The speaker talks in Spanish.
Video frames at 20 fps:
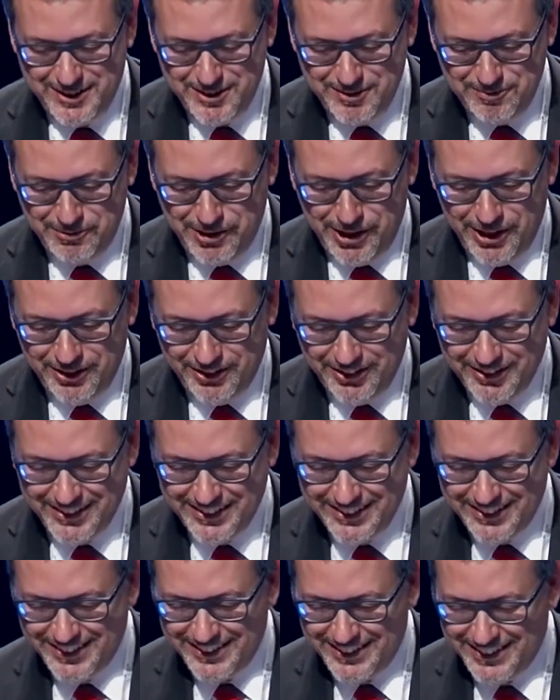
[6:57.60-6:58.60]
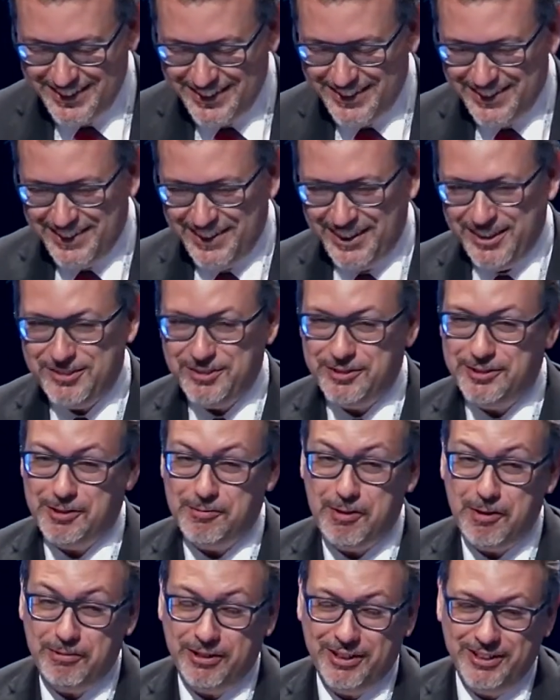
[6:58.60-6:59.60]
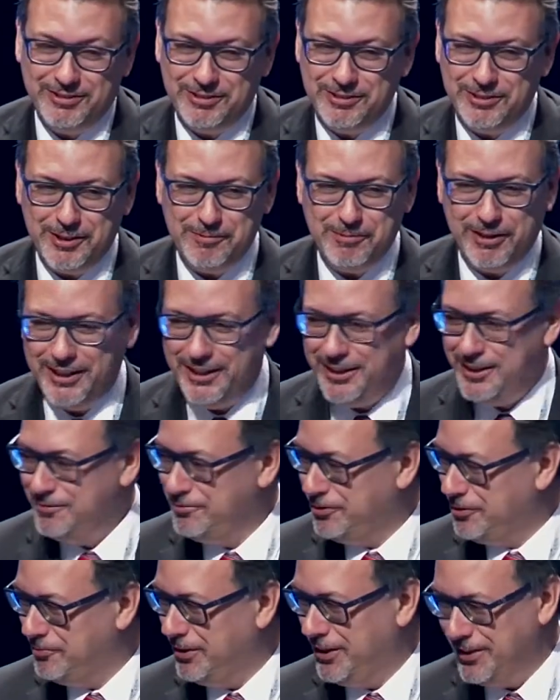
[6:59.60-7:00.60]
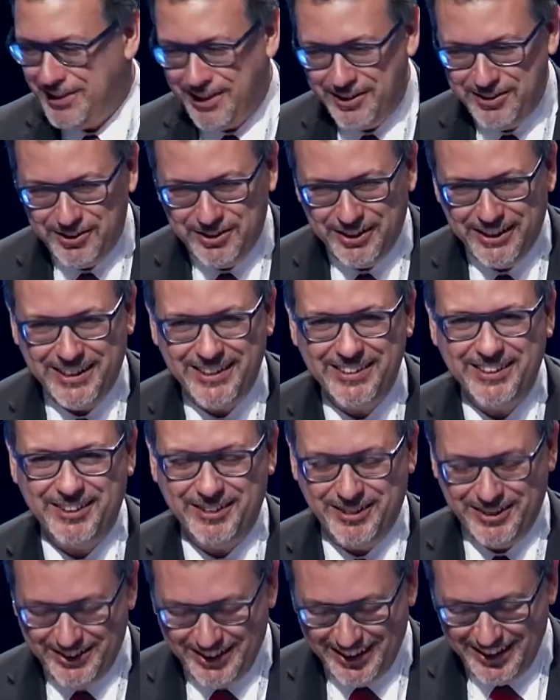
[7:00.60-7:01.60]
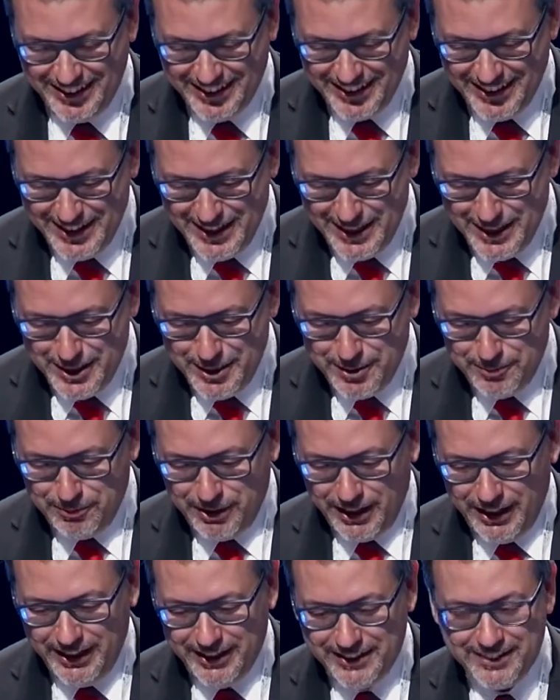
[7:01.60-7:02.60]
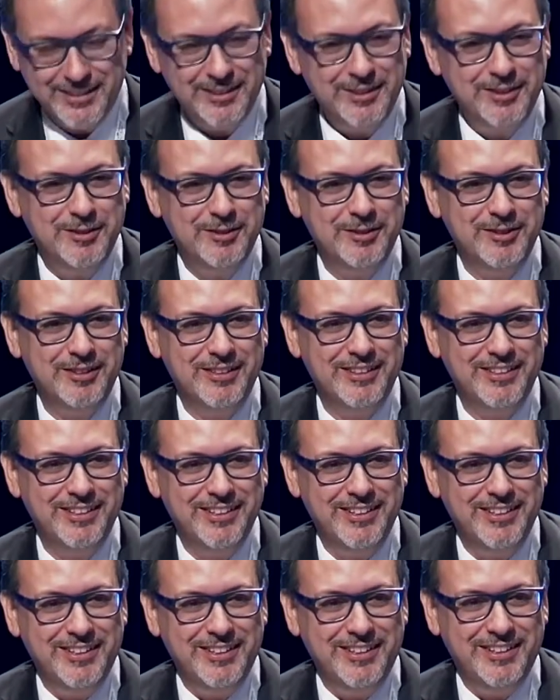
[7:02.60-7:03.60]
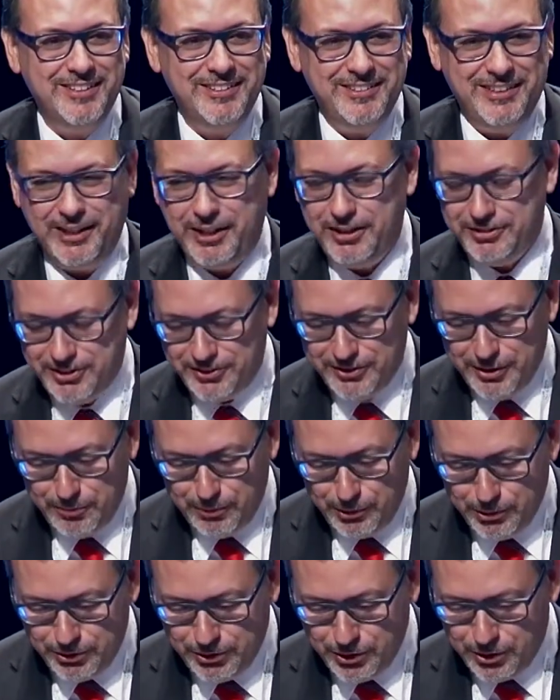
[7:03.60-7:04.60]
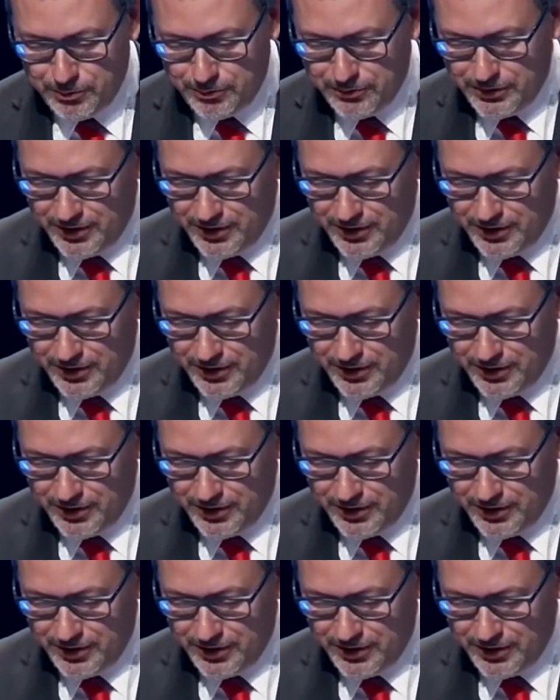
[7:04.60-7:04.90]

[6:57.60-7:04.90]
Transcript: Bueno, es un tema, es un tema de formalización, hay que hacerlo así. Vale. Llegados a este punto,